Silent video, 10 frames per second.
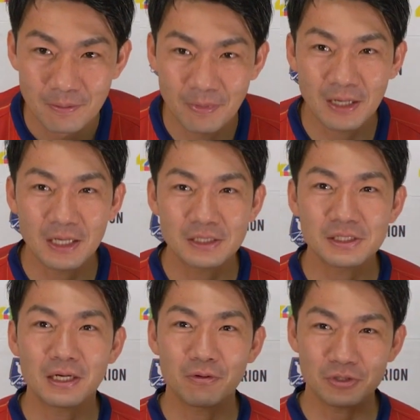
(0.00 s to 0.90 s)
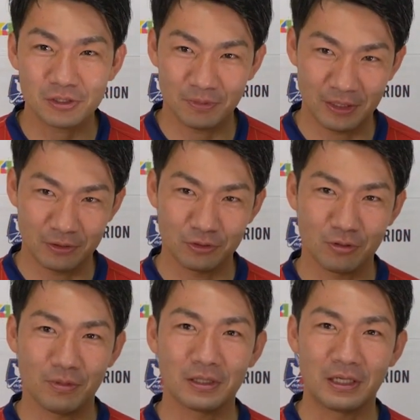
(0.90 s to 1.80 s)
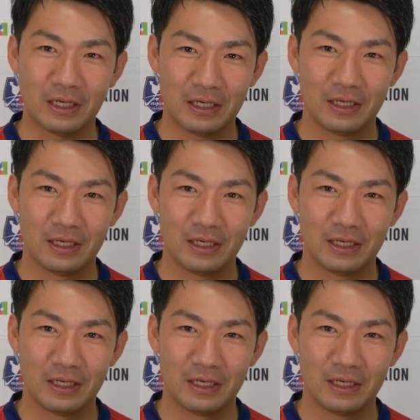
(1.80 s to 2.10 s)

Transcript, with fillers: マネージャーの島田君とまた、